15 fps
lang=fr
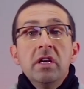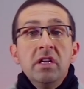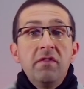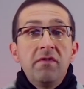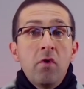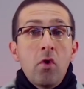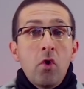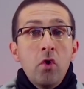Il
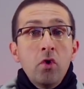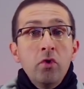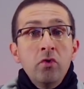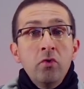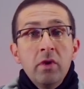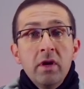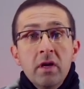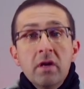faut
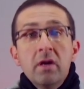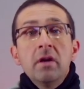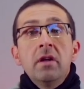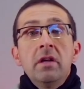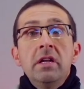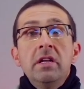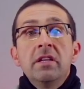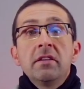renouer
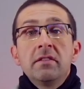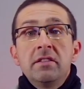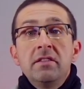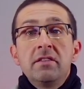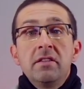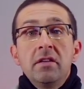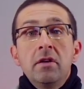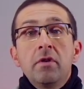les liens
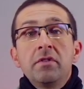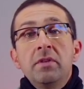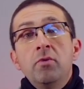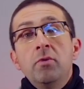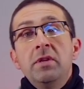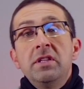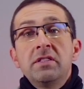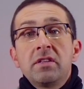tissés lors des
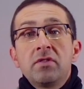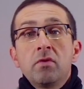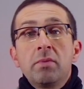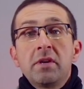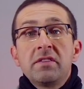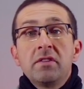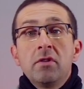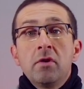mobilisations
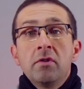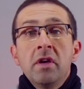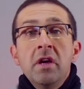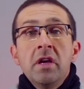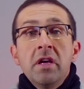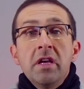précédentes